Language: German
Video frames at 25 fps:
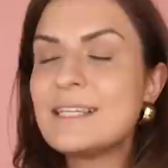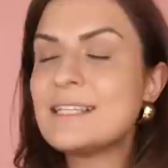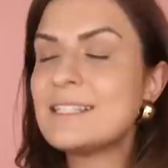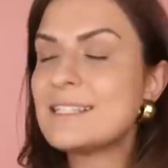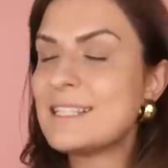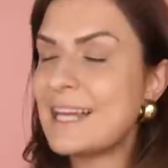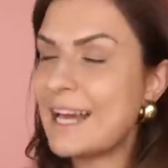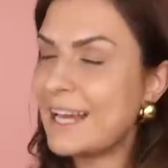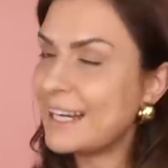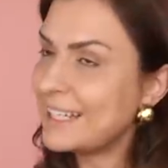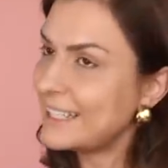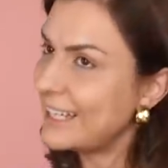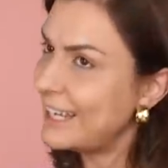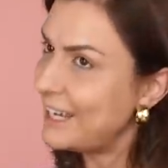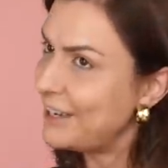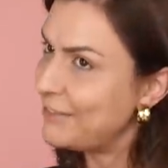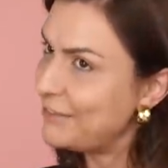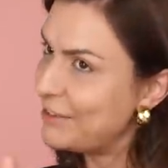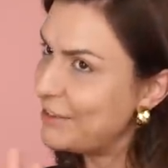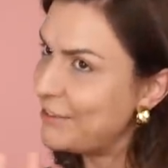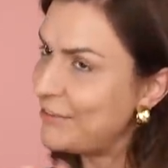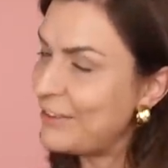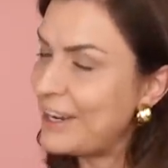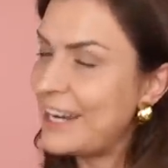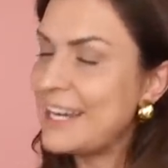dann gehen
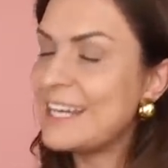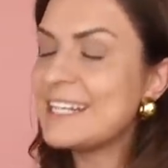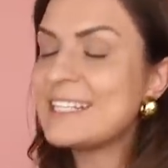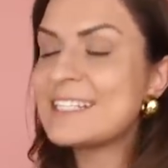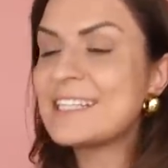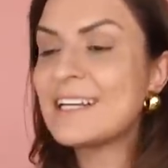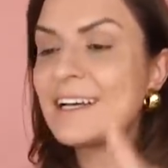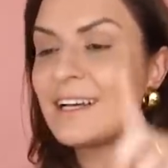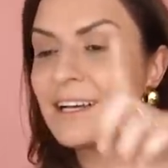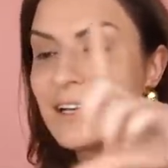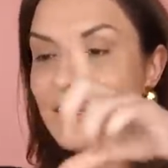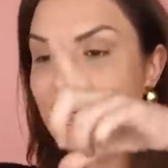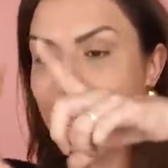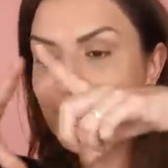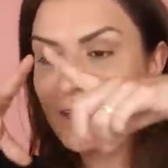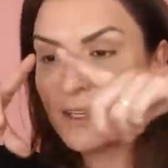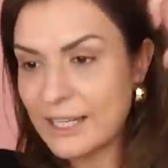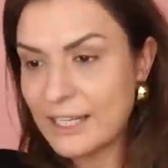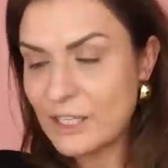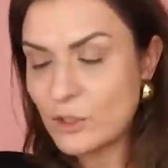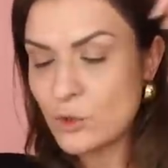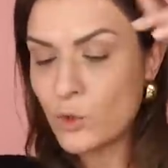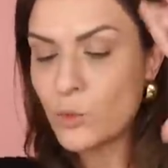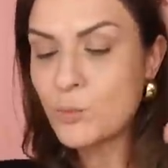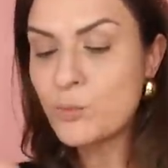wir weiter
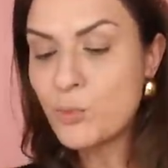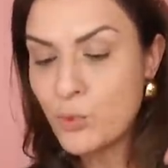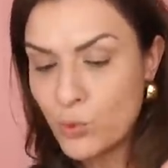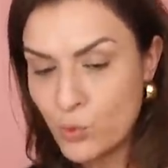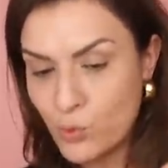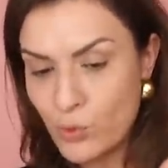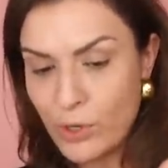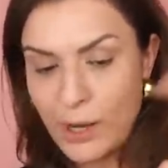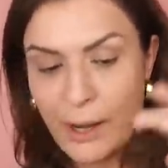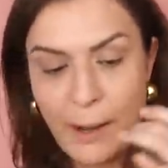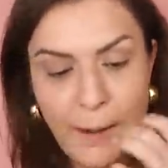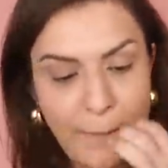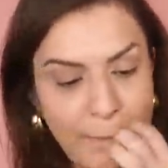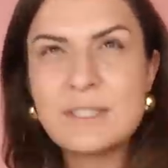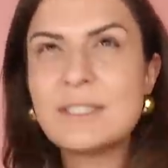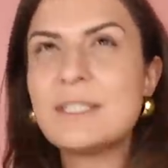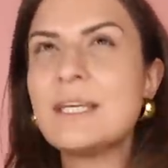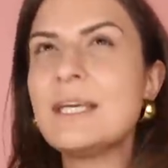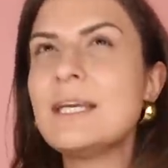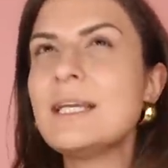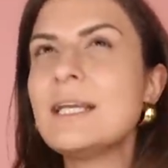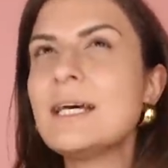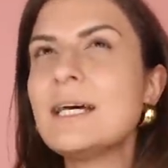Richtung Puder. Seht